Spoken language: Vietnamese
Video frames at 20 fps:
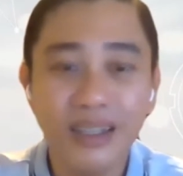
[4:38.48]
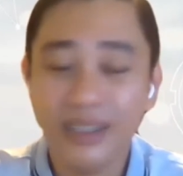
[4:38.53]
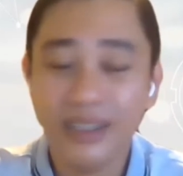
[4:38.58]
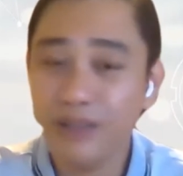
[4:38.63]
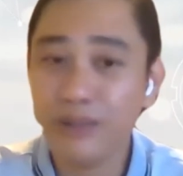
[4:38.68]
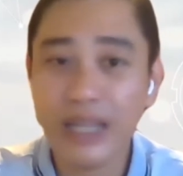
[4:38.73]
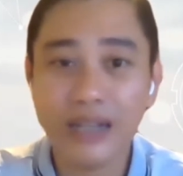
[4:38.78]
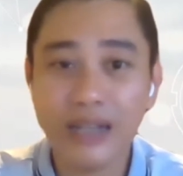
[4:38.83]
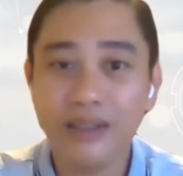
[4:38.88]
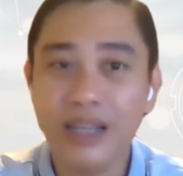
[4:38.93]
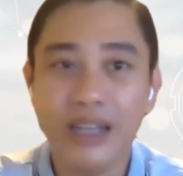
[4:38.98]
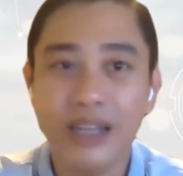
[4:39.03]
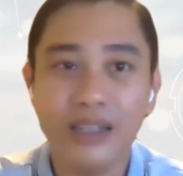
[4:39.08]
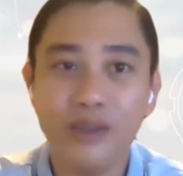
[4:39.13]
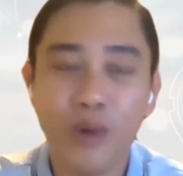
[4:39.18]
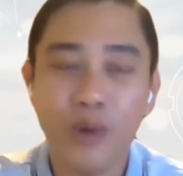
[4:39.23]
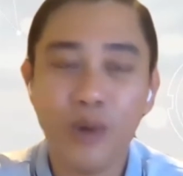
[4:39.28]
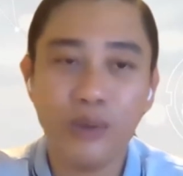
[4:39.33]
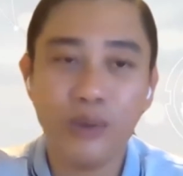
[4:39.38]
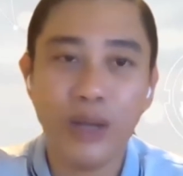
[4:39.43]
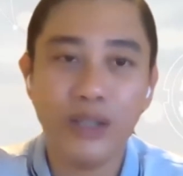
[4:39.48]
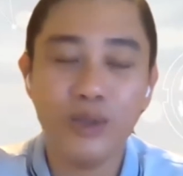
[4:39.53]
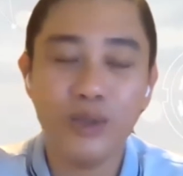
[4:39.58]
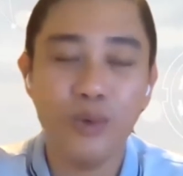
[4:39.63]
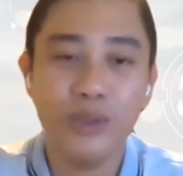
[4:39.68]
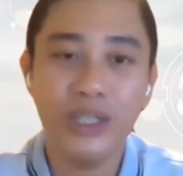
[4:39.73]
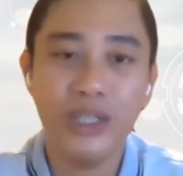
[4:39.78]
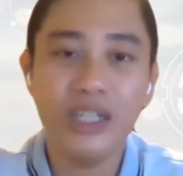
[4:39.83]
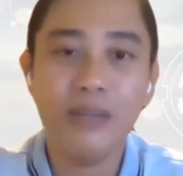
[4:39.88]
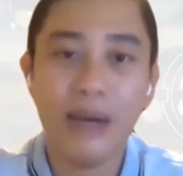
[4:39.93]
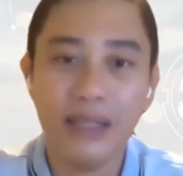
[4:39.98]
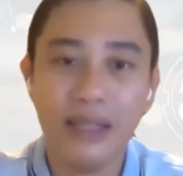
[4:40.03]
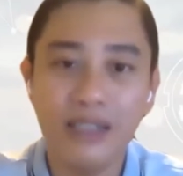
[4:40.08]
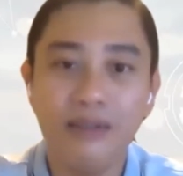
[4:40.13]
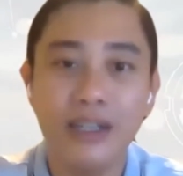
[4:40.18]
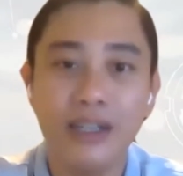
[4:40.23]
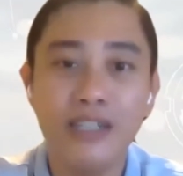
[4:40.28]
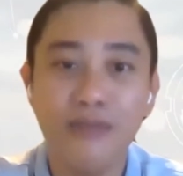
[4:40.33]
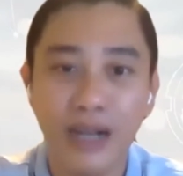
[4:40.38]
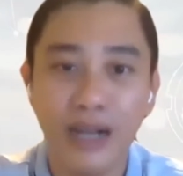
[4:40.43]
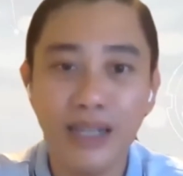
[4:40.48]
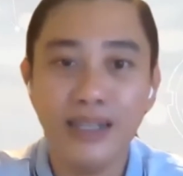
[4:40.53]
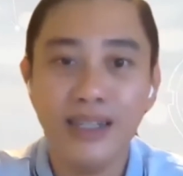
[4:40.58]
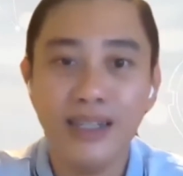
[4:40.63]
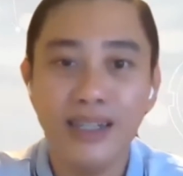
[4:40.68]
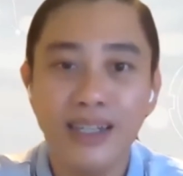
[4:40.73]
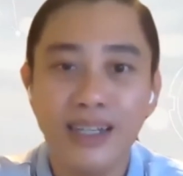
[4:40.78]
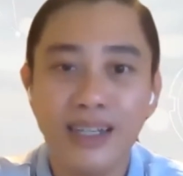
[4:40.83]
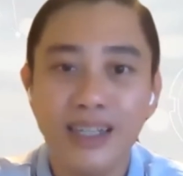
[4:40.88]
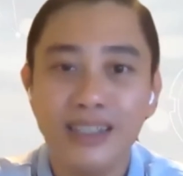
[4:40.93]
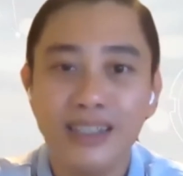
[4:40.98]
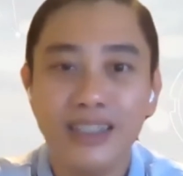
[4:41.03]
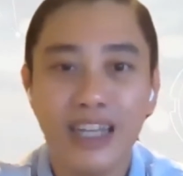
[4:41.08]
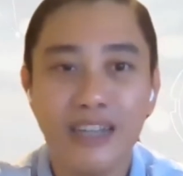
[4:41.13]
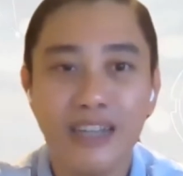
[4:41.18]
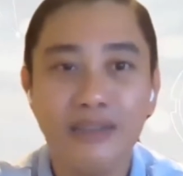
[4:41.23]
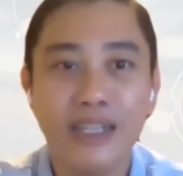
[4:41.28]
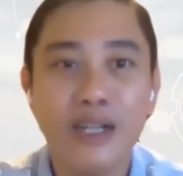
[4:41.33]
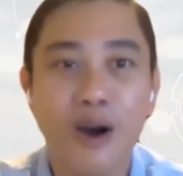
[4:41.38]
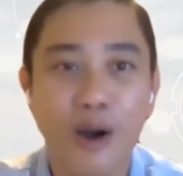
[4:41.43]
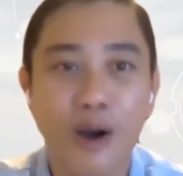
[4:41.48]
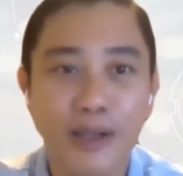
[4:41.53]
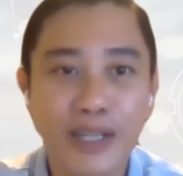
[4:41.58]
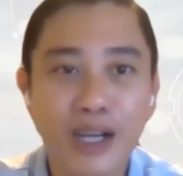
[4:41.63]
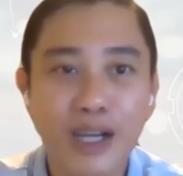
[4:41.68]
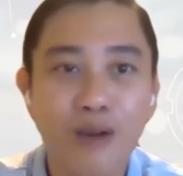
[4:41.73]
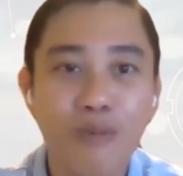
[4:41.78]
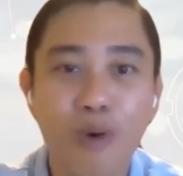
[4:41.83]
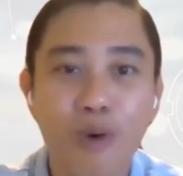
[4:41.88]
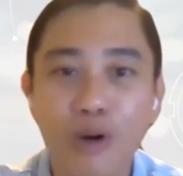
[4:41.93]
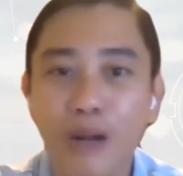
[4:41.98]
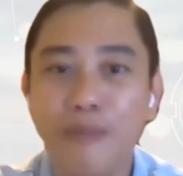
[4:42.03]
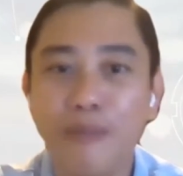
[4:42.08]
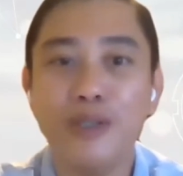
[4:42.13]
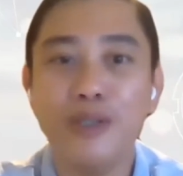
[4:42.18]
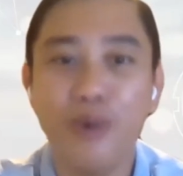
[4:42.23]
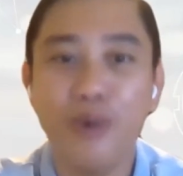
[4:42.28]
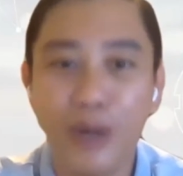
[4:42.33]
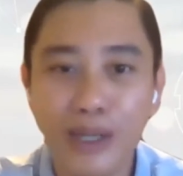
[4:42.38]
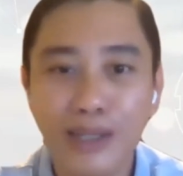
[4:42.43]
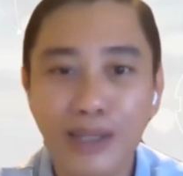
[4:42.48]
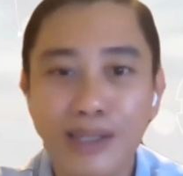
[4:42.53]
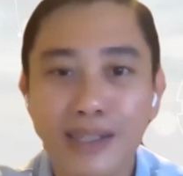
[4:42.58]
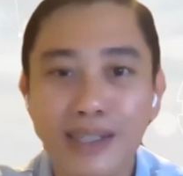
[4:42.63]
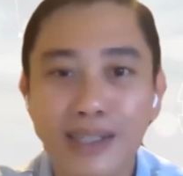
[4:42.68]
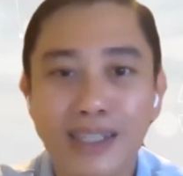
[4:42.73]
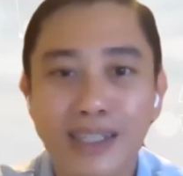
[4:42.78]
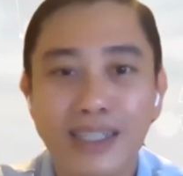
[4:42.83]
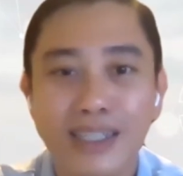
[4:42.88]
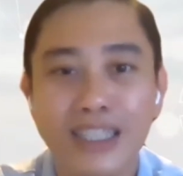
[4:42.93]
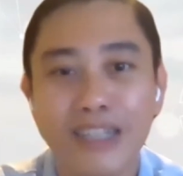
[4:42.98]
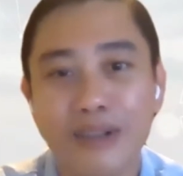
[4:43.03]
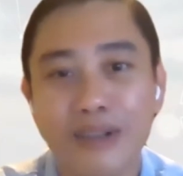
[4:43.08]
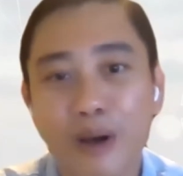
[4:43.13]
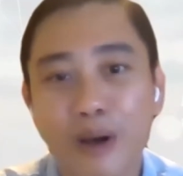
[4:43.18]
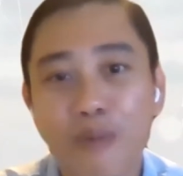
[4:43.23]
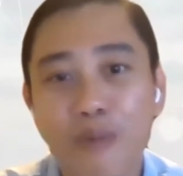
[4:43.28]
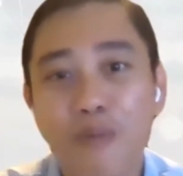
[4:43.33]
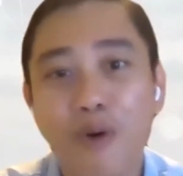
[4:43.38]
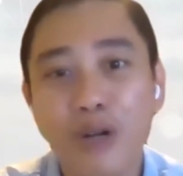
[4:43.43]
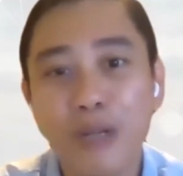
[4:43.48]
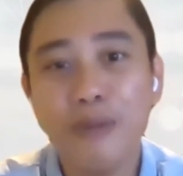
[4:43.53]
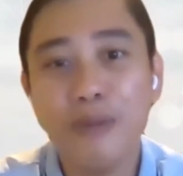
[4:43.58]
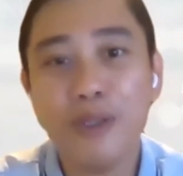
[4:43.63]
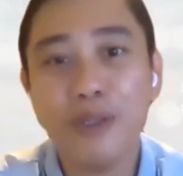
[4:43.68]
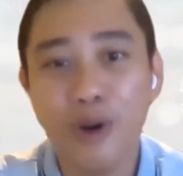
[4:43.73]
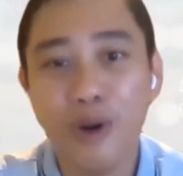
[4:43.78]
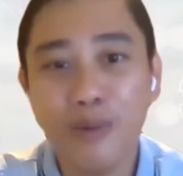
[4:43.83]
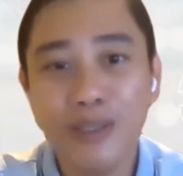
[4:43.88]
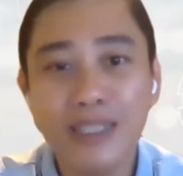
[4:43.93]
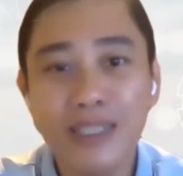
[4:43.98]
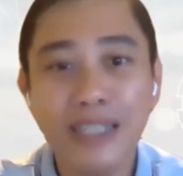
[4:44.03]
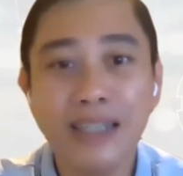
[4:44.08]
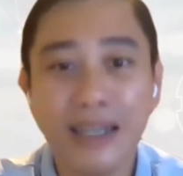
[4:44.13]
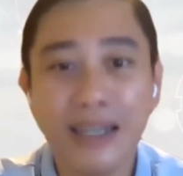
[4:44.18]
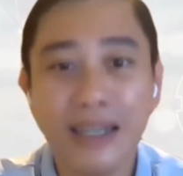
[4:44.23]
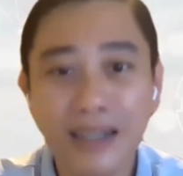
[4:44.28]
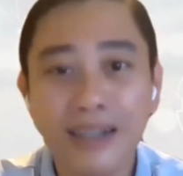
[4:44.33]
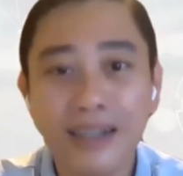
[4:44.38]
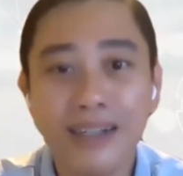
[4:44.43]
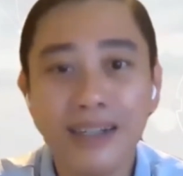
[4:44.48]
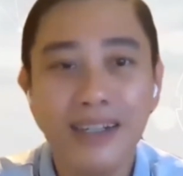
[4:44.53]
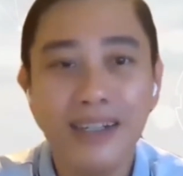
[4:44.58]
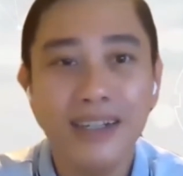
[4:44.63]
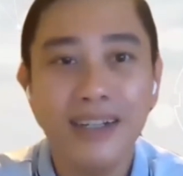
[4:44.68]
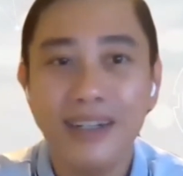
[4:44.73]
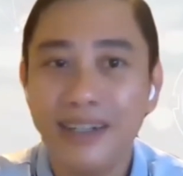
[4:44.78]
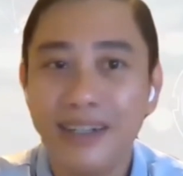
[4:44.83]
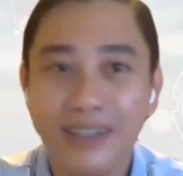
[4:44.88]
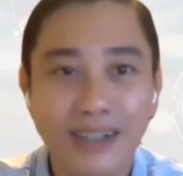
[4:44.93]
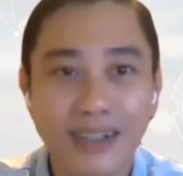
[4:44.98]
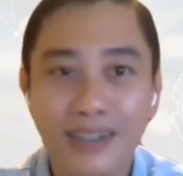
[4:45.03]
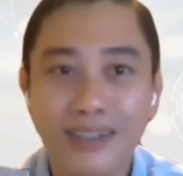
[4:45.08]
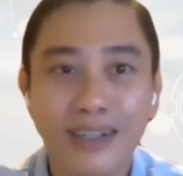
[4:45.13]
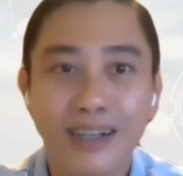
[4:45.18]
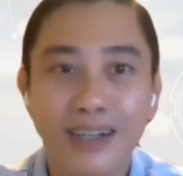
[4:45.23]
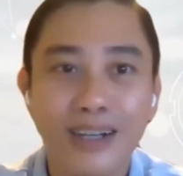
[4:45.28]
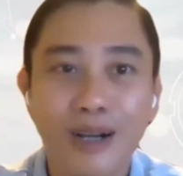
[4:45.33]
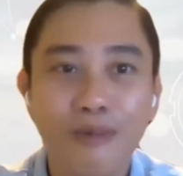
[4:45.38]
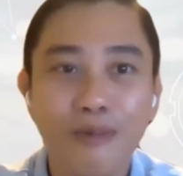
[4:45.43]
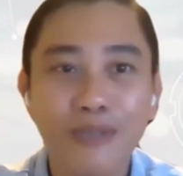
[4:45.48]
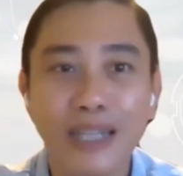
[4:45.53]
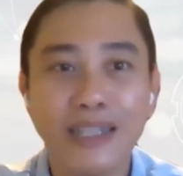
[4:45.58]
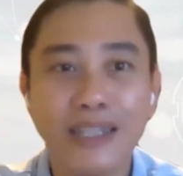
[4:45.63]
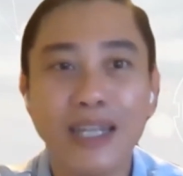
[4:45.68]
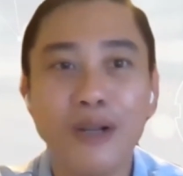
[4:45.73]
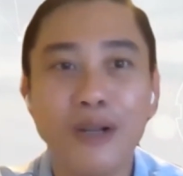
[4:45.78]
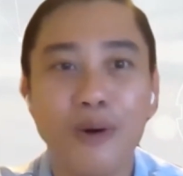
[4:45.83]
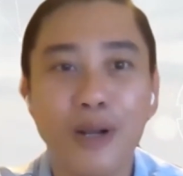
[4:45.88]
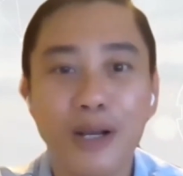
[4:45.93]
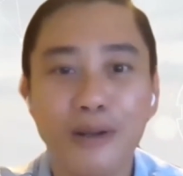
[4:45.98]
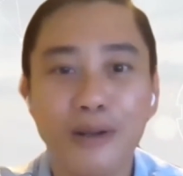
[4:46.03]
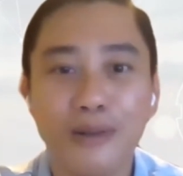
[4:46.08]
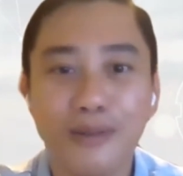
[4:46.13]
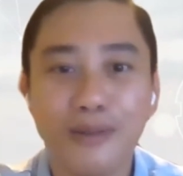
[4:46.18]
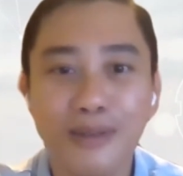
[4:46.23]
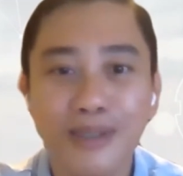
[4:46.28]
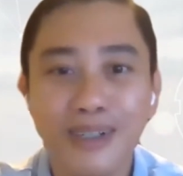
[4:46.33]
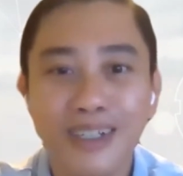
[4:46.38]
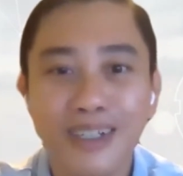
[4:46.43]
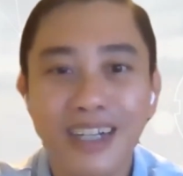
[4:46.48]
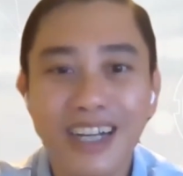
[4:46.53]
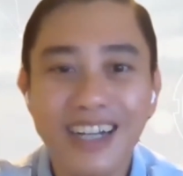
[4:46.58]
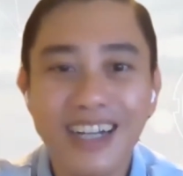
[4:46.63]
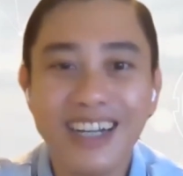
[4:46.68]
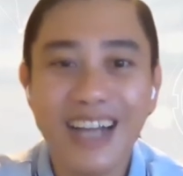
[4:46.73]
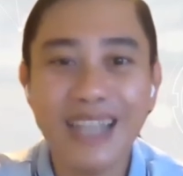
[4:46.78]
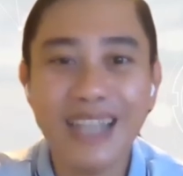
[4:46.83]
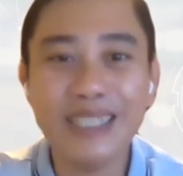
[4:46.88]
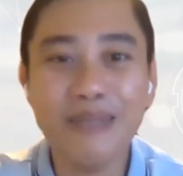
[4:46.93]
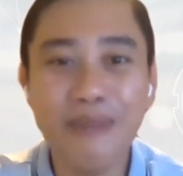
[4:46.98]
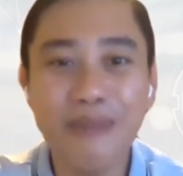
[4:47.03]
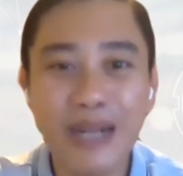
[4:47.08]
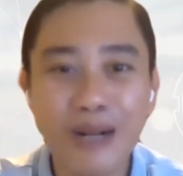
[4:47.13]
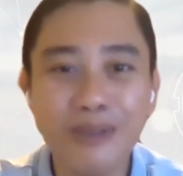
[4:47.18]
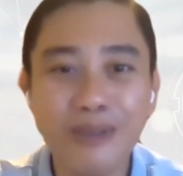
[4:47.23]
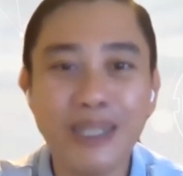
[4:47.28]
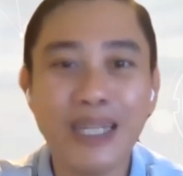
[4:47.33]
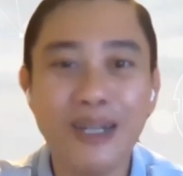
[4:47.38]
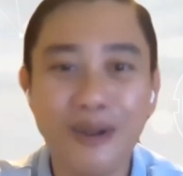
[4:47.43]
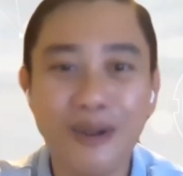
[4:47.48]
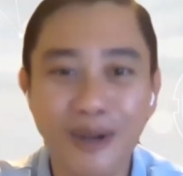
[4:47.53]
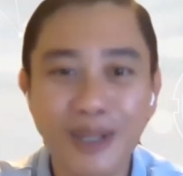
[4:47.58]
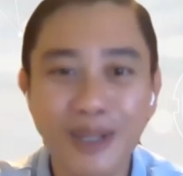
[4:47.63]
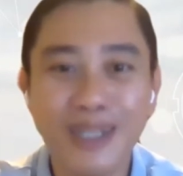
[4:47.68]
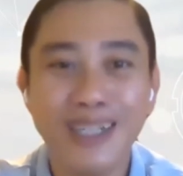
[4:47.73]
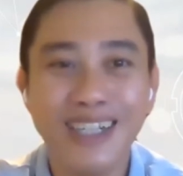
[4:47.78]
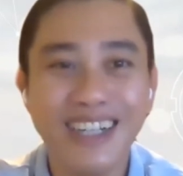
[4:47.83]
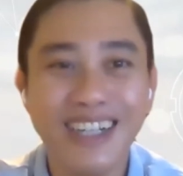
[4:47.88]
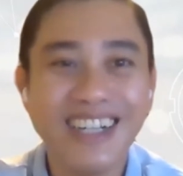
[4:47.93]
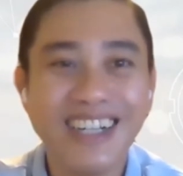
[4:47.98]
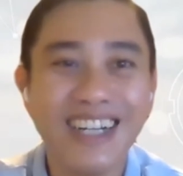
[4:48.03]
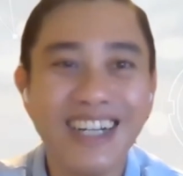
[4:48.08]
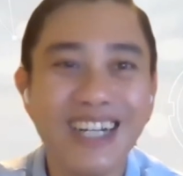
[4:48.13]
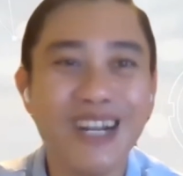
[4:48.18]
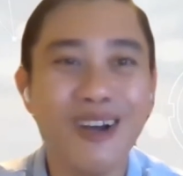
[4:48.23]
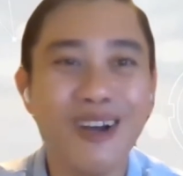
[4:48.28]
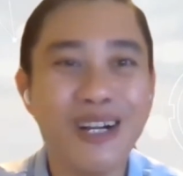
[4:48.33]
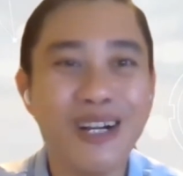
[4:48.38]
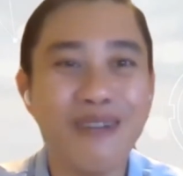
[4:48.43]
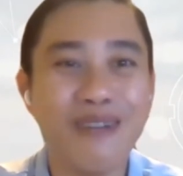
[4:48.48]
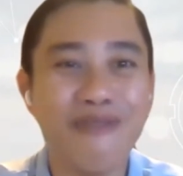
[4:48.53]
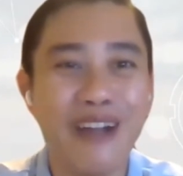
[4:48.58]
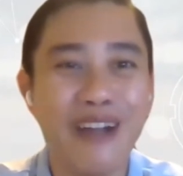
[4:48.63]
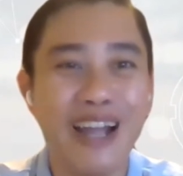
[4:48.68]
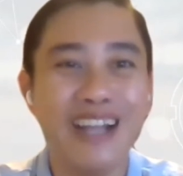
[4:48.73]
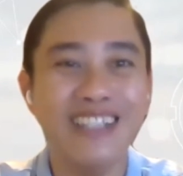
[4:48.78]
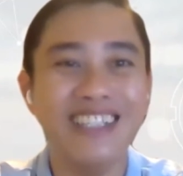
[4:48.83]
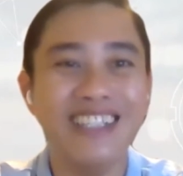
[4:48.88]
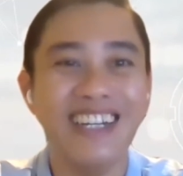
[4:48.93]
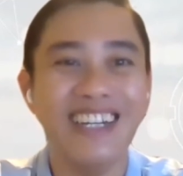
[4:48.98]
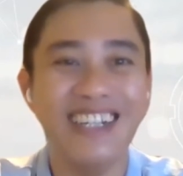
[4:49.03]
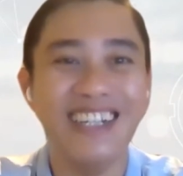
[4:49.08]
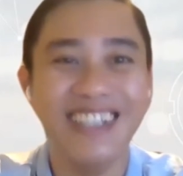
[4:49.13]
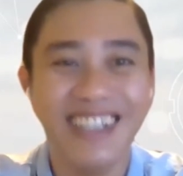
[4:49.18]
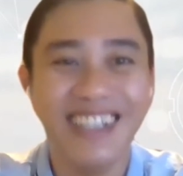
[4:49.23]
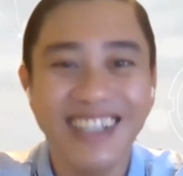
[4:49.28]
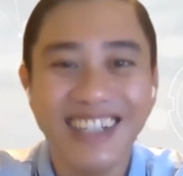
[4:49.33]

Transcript: chúng ta sẽ hoàn toàn dùng những các bạn tư vấn như vậy, thay vì đòi như ông 4-50 tuổi. Thì ông 4-50 tuổi mà xịn thật á, không trả tiền nổi đâu. SME đâu trả tiền nổi. Cái này nói rất là fair đấy chị ha.